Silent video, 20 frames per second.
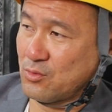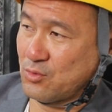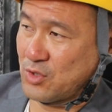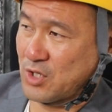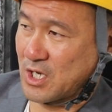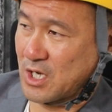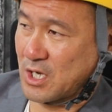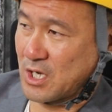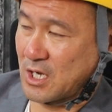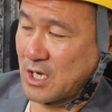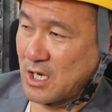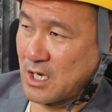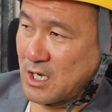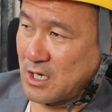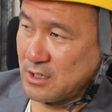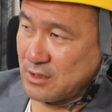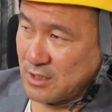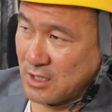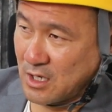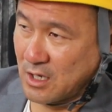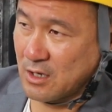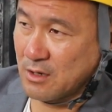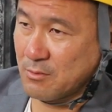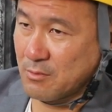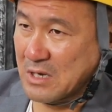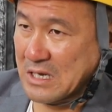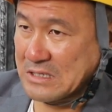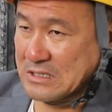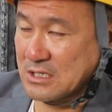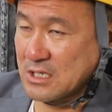売り上げがね
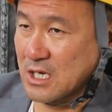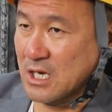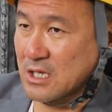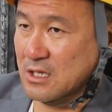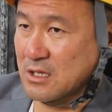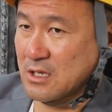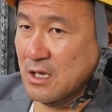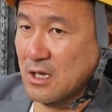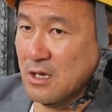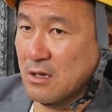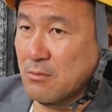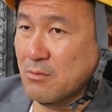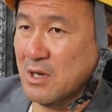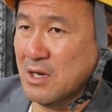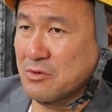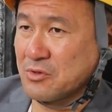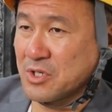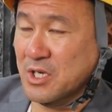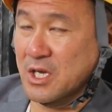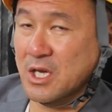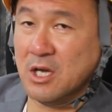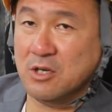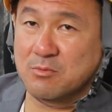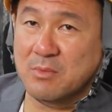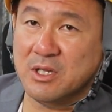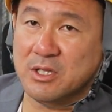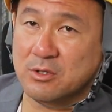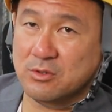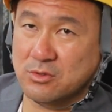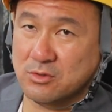毎月あってまあ売り上げ100
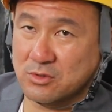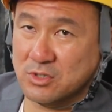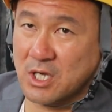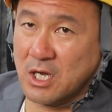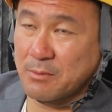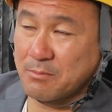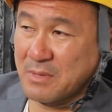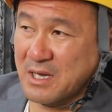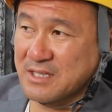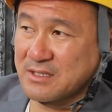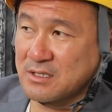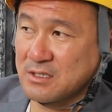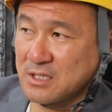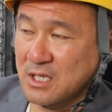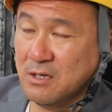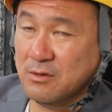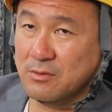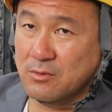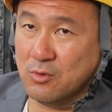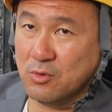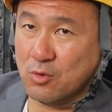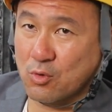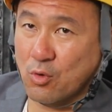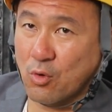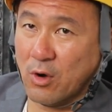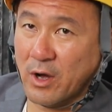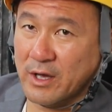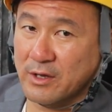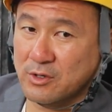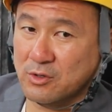万だとするじゃん毎月ね
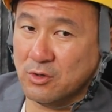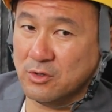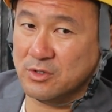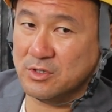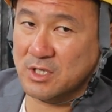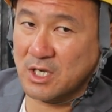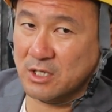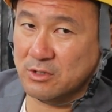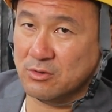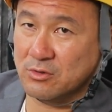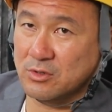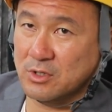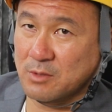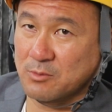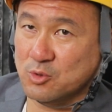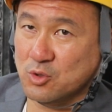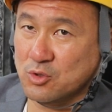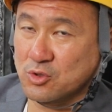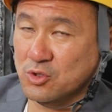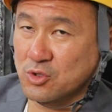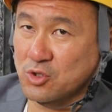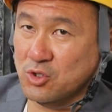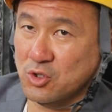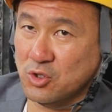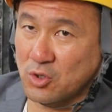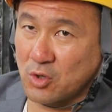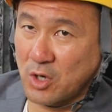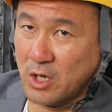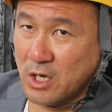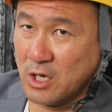後輩1人使うとでもそいつに
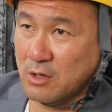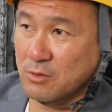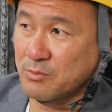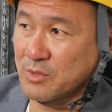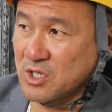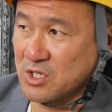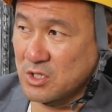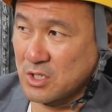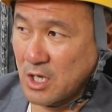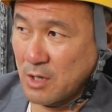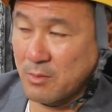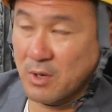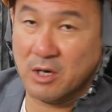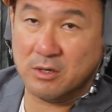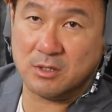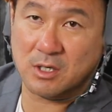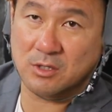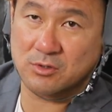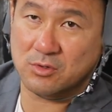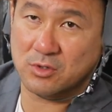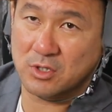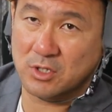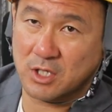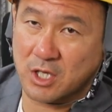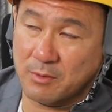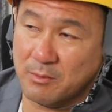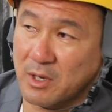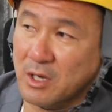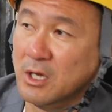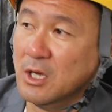給料払う飯代もあるガソリン
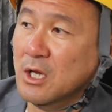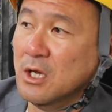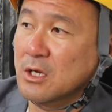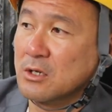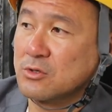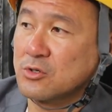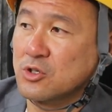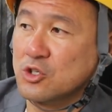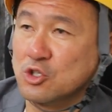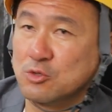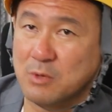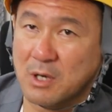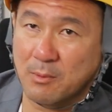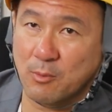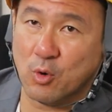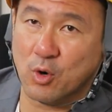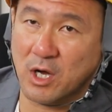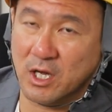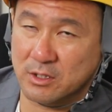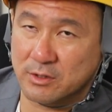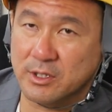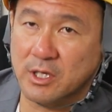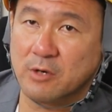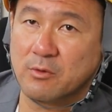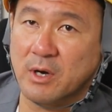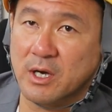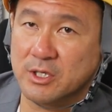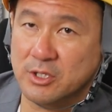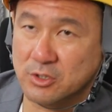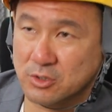代もある車も買って
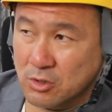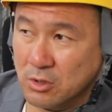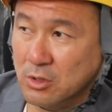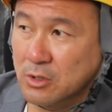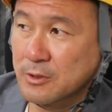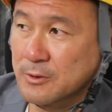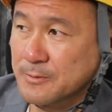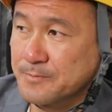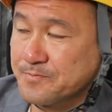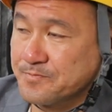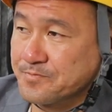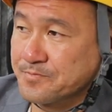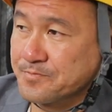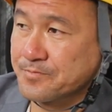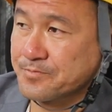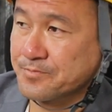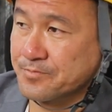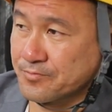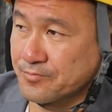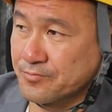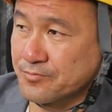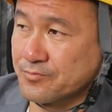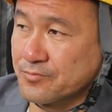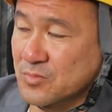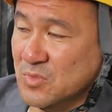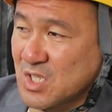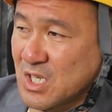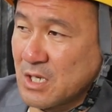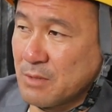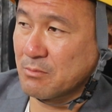るわけでしょ、
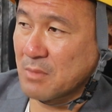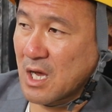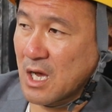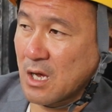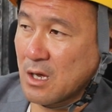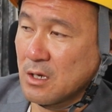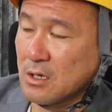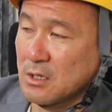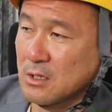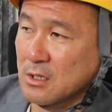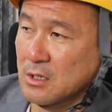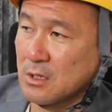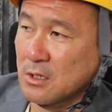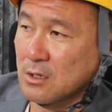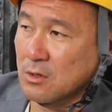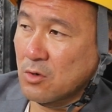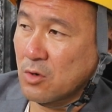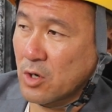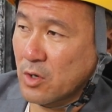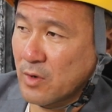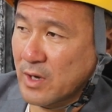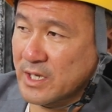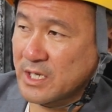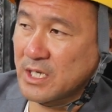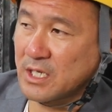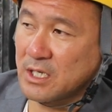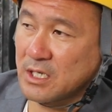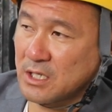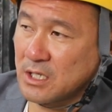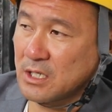うん、まあこれは
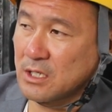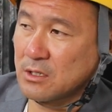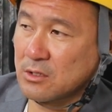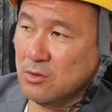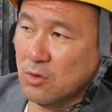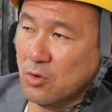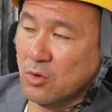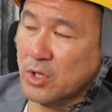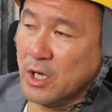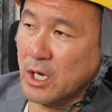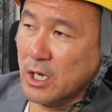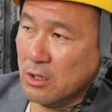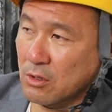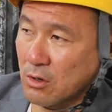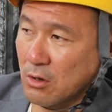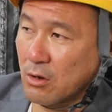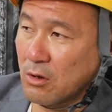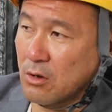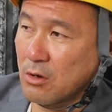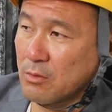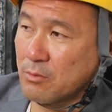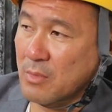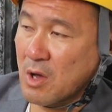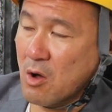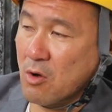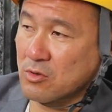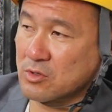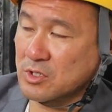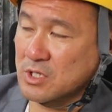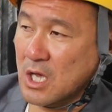ギリギリのとこだけど、ま
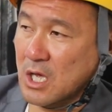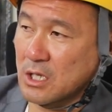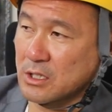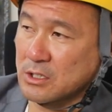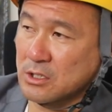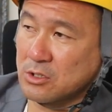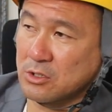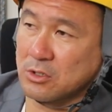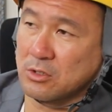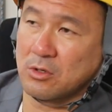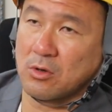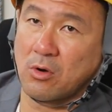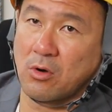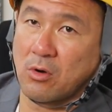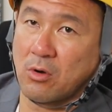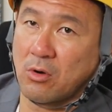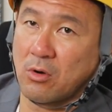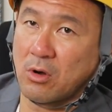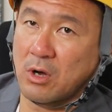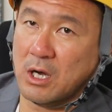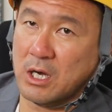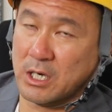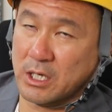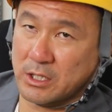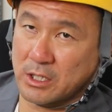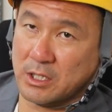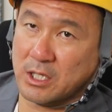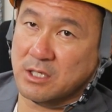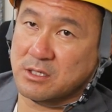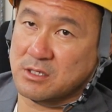あ、奥さんに給料上げ
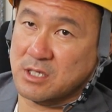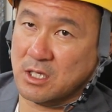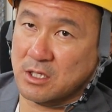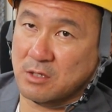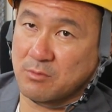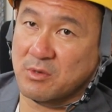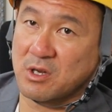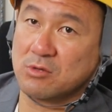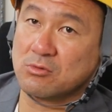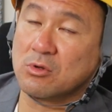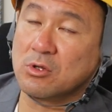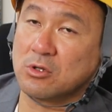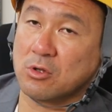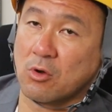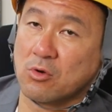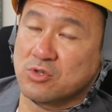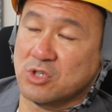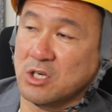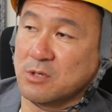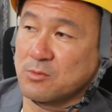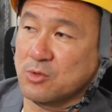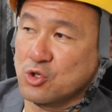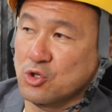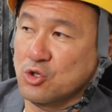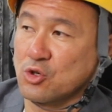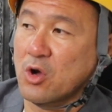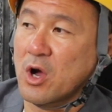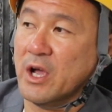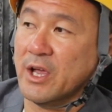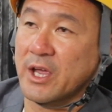て手伝ってもらうとったら奥さんにも
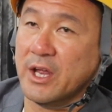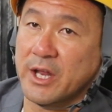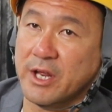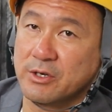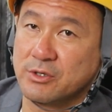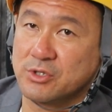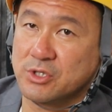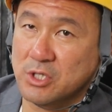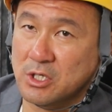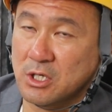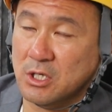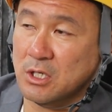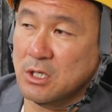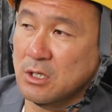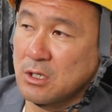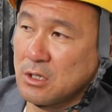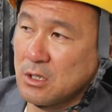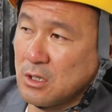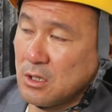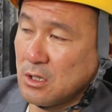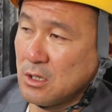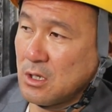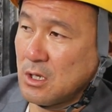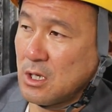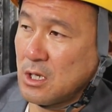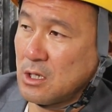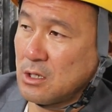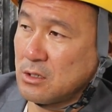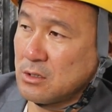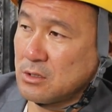給料上げれるし
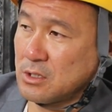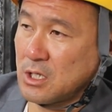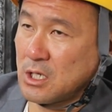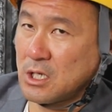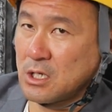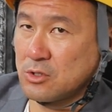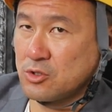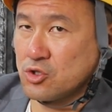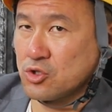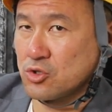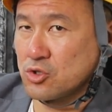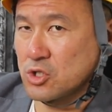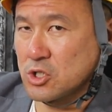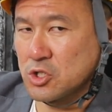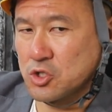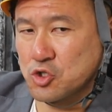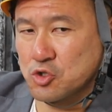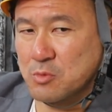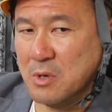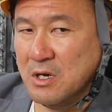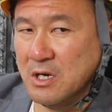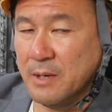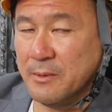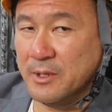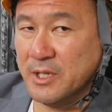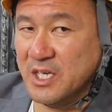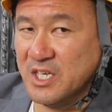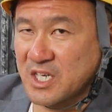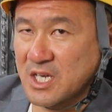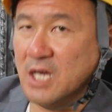で月10万ぐらい
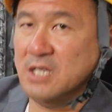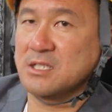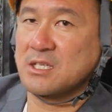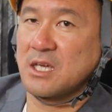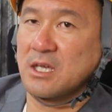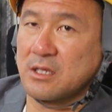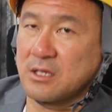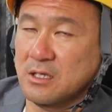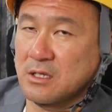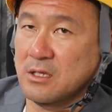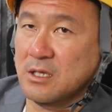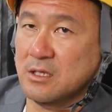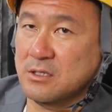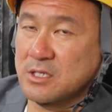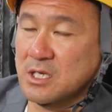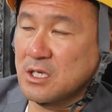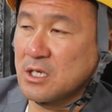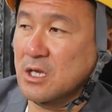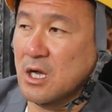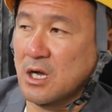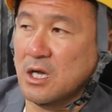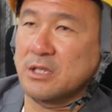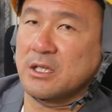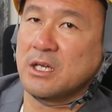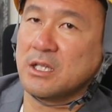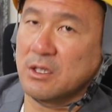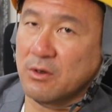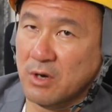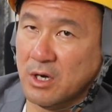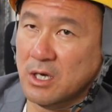まで非課税って言って税金かかん
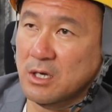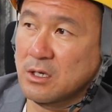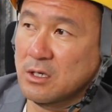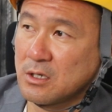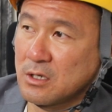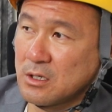ないんだわ、